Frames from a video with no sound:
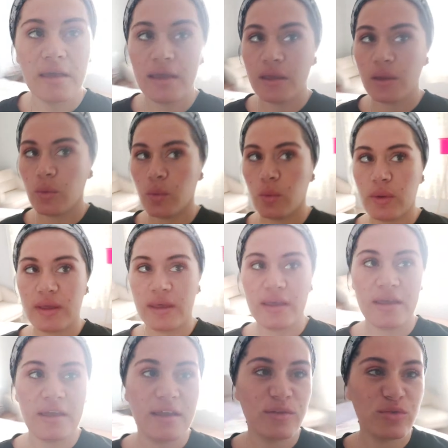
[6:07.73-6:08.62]

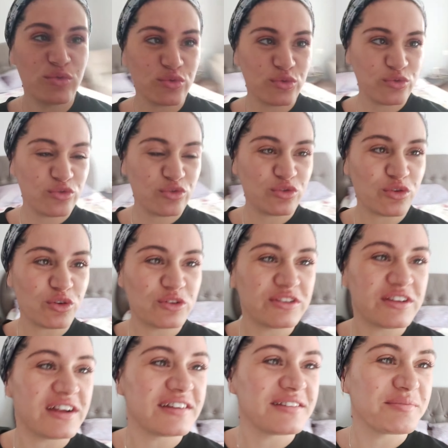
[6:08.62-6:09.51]
Evet turuncu
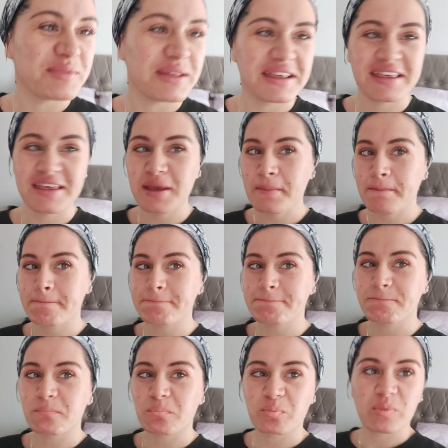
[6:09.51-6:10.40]
tonlarındaki
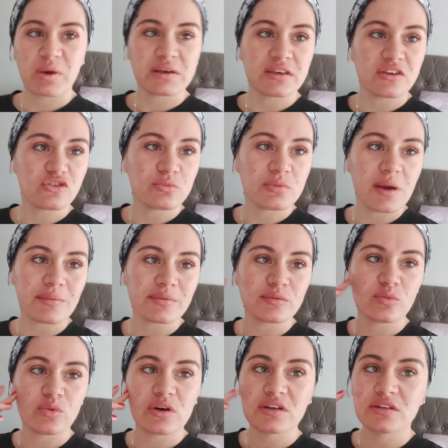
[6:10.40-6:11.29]
makyajımı
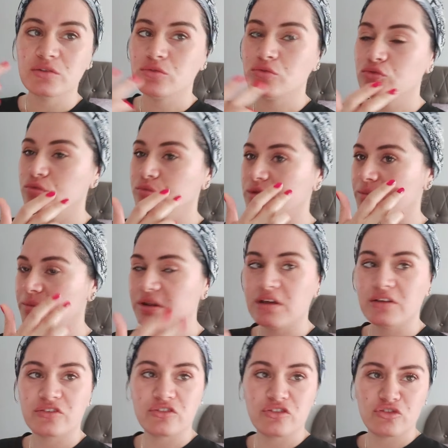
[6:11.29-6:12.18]
yaptım. Bu arada yüzüm de
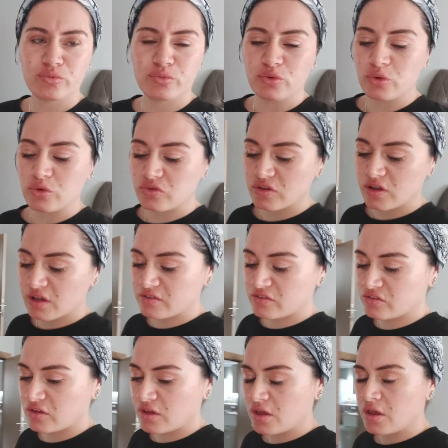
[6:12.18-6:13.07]
biraz şiş. Bugün
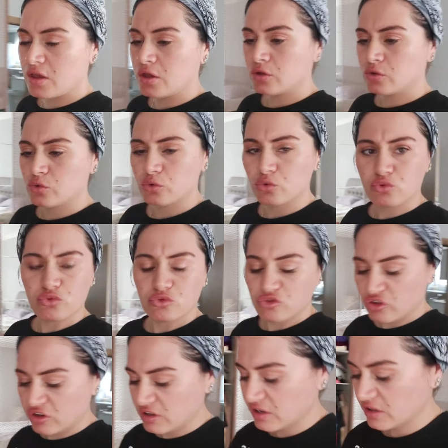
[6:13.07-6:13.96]
saat
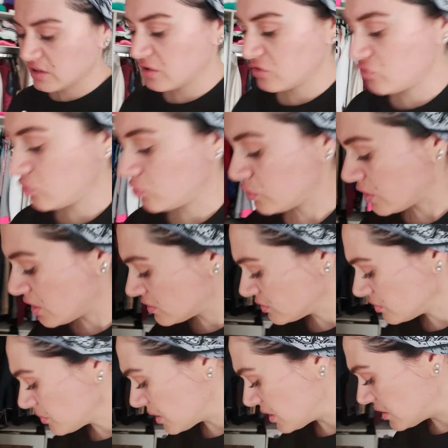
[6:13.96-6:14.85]
9'u çeyrek geçe
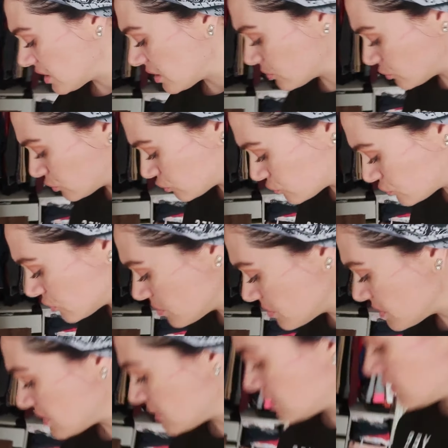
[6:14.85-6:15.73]
uyandım. Alarm kurdum.